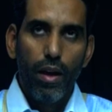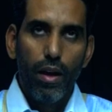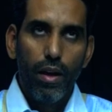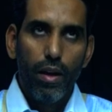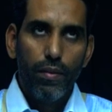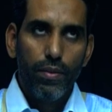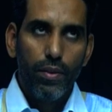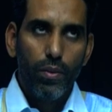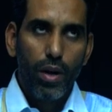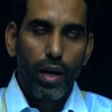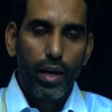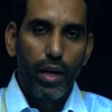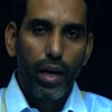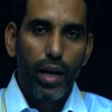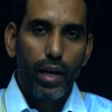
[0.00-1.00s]
آه، في
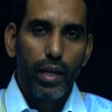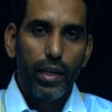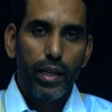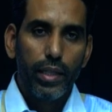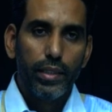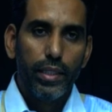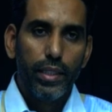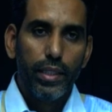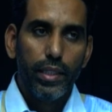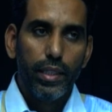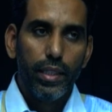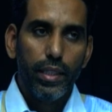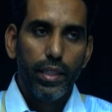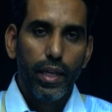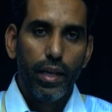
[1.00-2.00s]
الواقع حقيقة أن
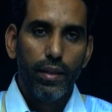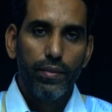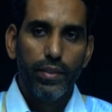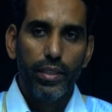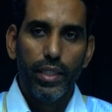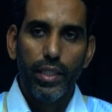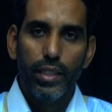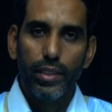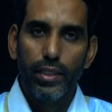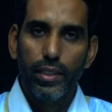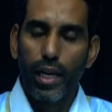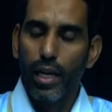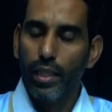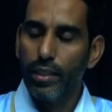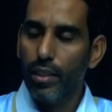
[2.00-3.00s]
الخلفية التي
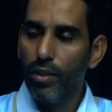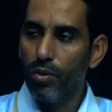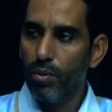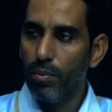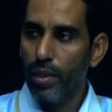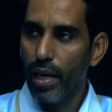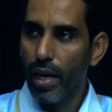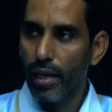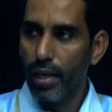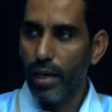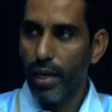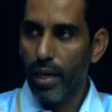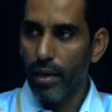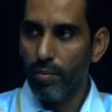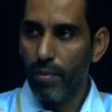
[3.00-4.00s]
تحدثت منها
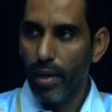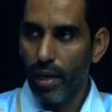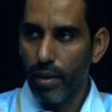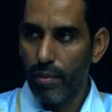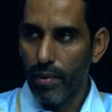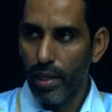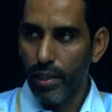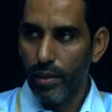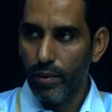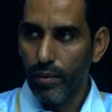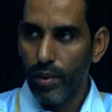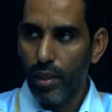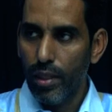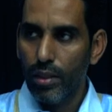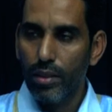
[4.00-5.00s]
كنائب برلماني
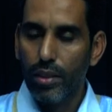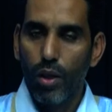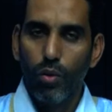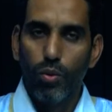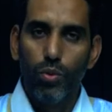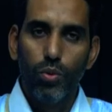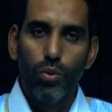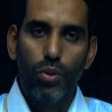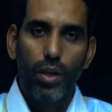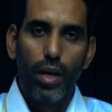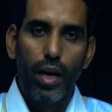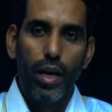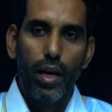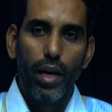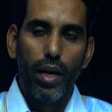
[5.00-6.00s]
تعود
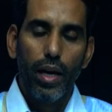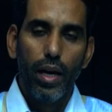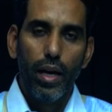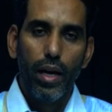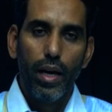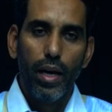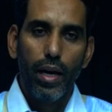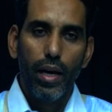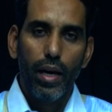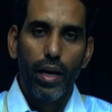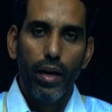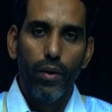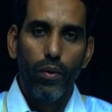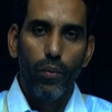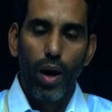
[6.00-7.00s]
إلى
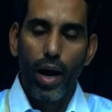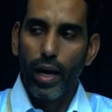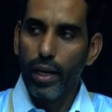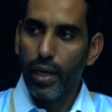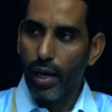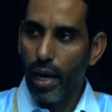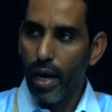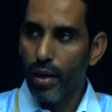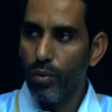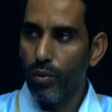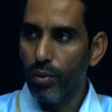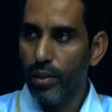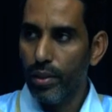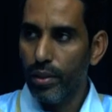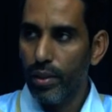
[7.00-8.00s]
واقع
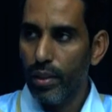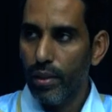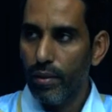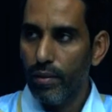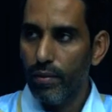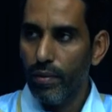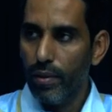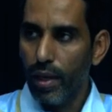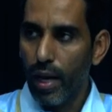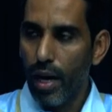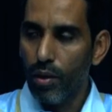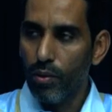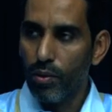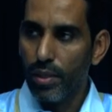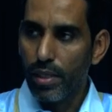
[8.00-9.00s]
قانوني
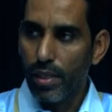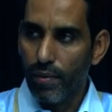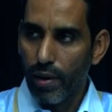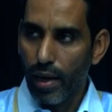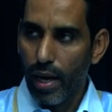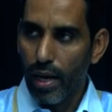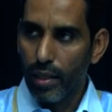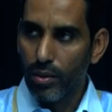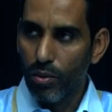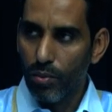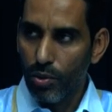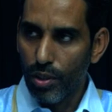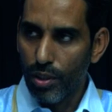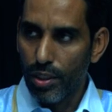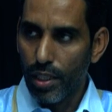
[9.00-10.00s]
قانون الصفقات
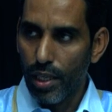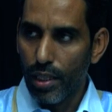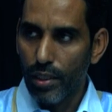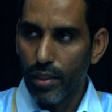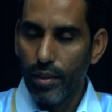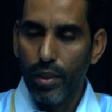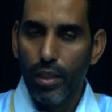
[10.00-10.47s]
الموريتاني